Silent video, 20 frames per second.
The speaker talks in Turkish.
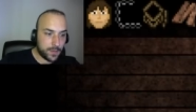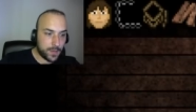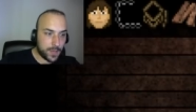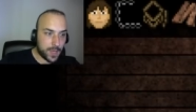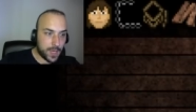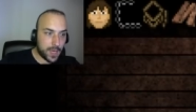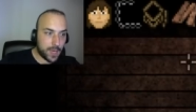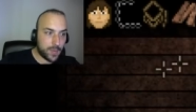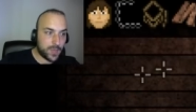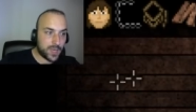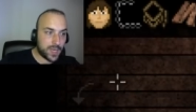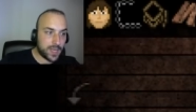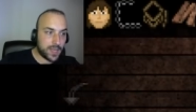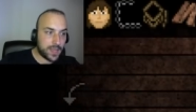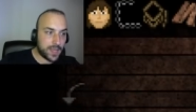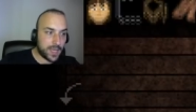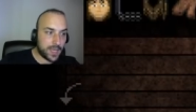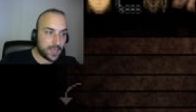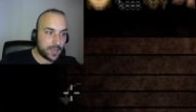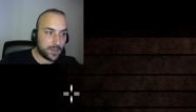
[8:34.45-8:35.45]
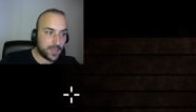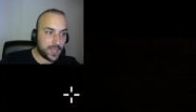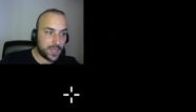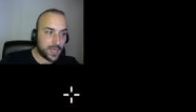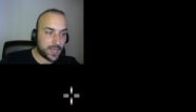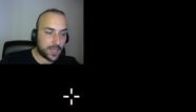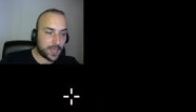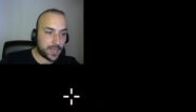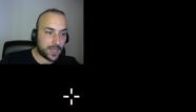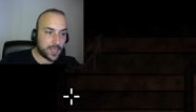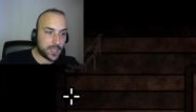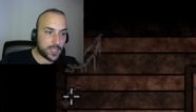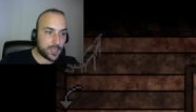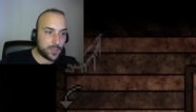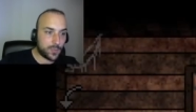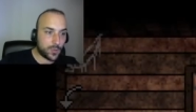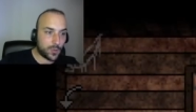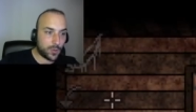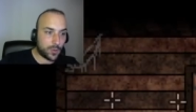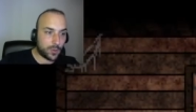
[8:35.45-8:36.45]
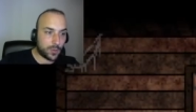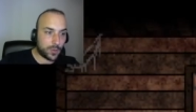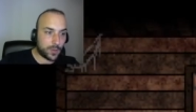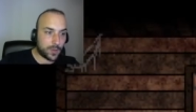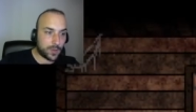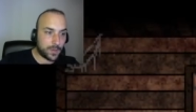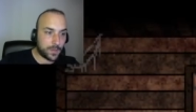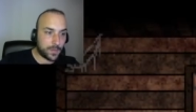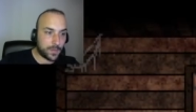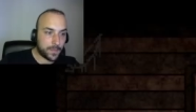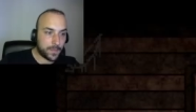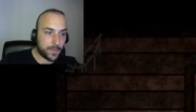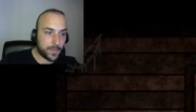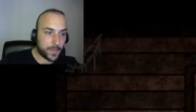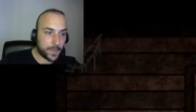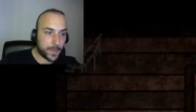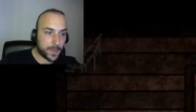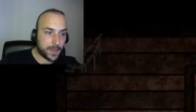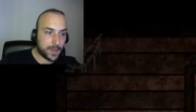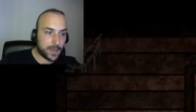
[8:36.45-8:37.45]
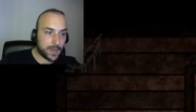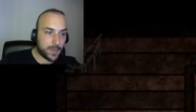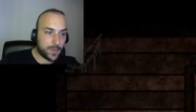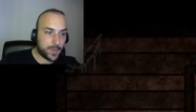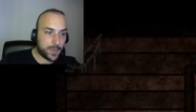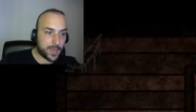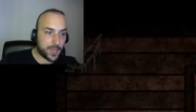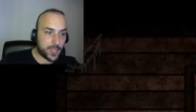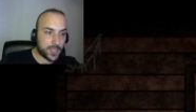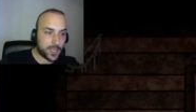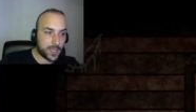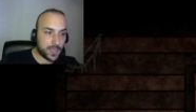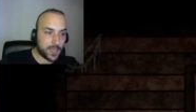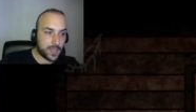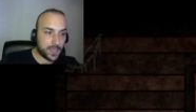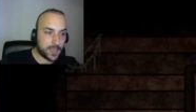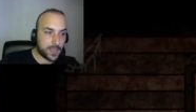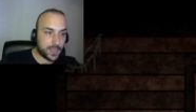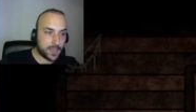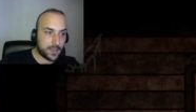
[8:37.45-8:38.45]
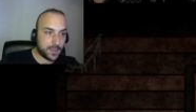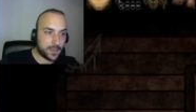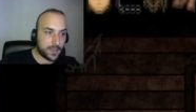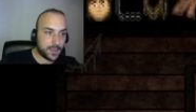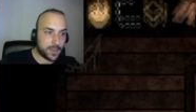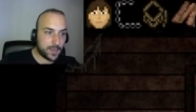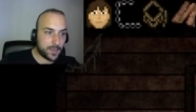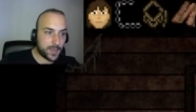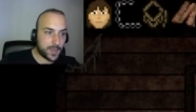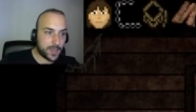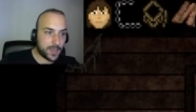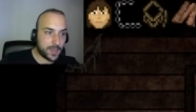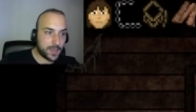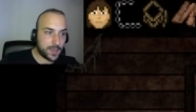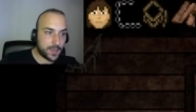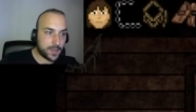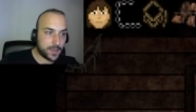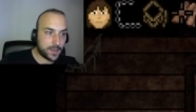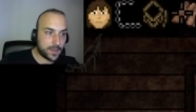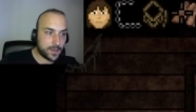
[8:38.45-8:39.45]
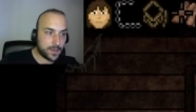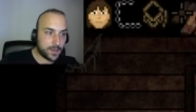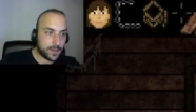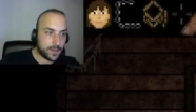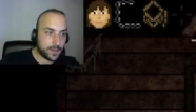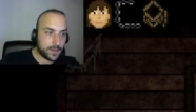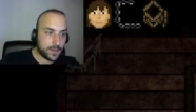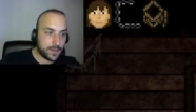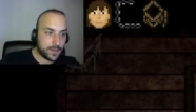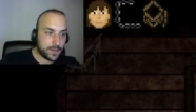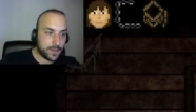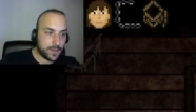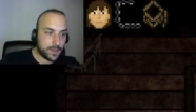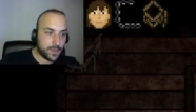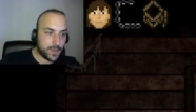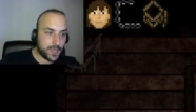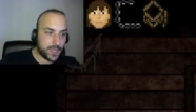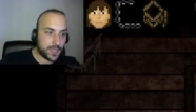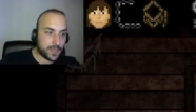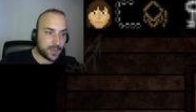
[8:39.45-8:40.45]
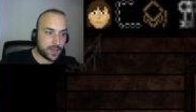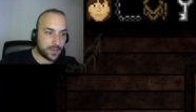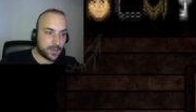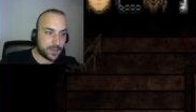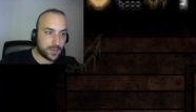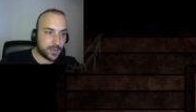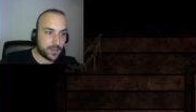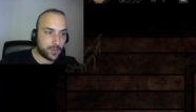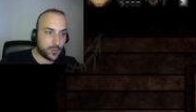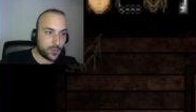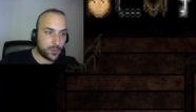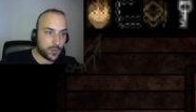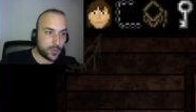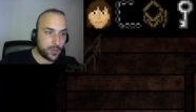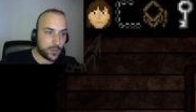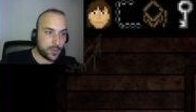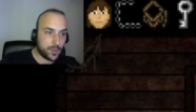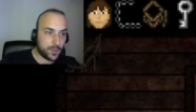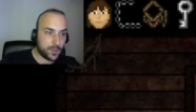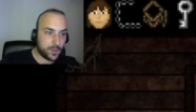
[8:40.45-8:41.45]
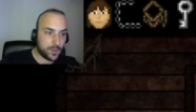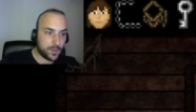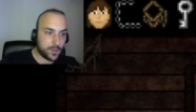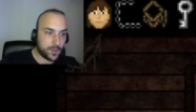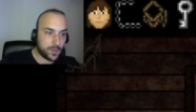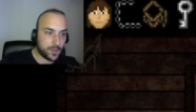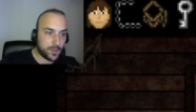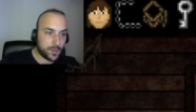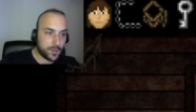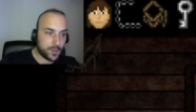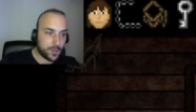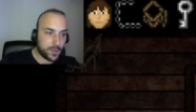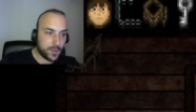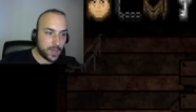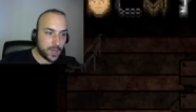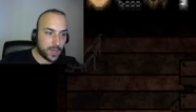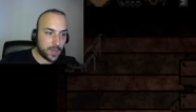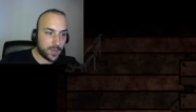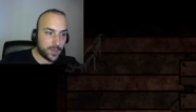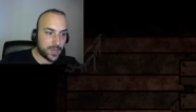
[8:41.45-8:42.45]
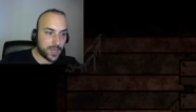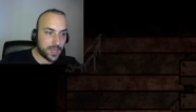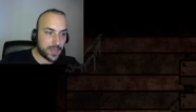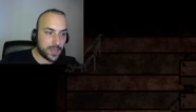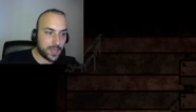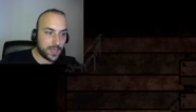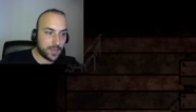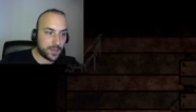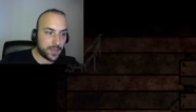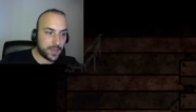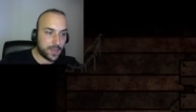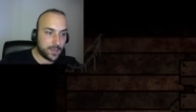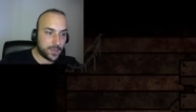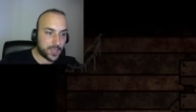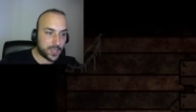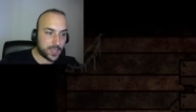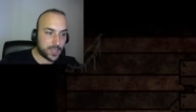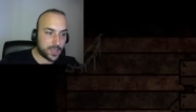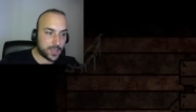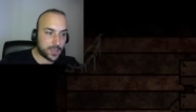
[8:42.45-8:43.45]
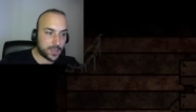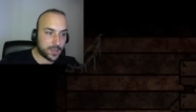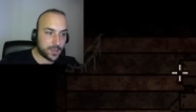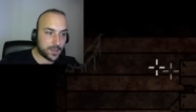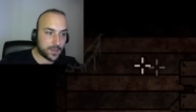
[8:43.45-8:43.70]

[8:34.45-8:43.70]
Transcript: Hammer and Nail bir dakika şimdi oldu. Kapa pencereyi kilidini kapa. Deminki tahtaları koy. Hammer and Nail ile yapıştır.